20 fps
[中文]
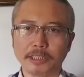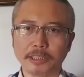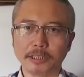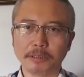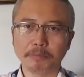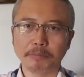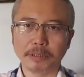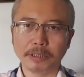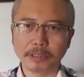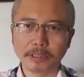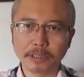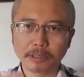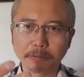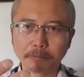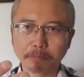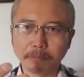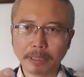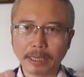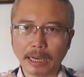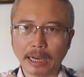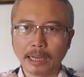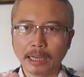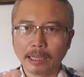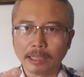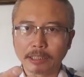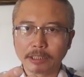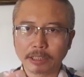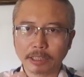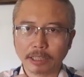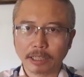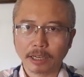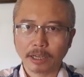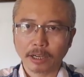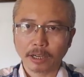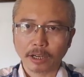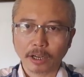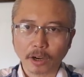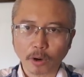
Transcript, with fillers: 习近平是被啊这个